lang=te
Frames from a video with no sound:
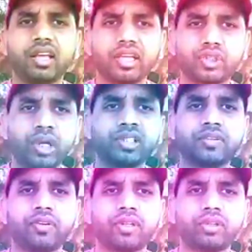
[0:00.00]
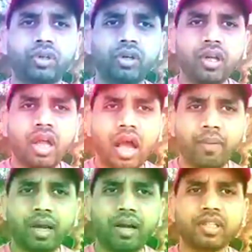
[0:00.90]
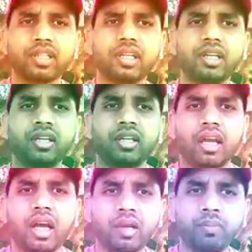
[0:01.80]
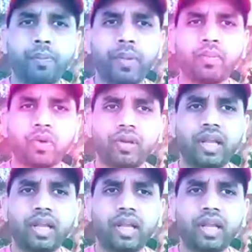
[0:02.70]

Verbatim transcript: అష్యూరెన్స్ ఇవ్వడంతో అమరావతికి వాళ్ళు ముప్పై మూడు వేల